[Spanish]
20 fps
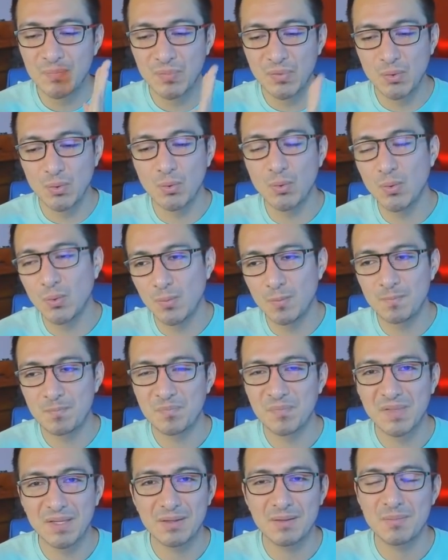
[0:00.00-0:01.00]
tu,
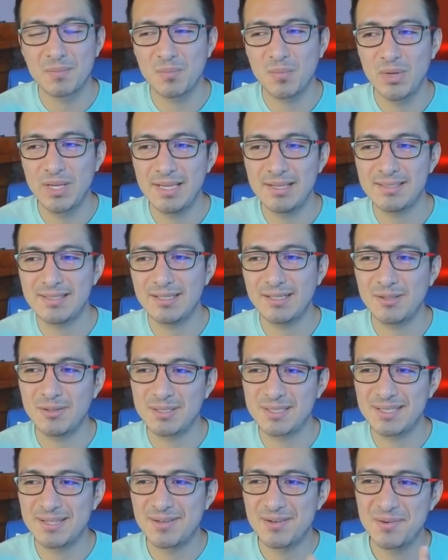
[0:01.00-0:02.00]
voy a decirlo
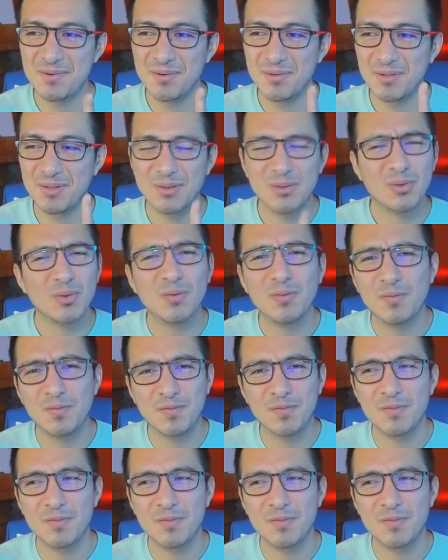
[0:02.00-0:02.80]
así como tu,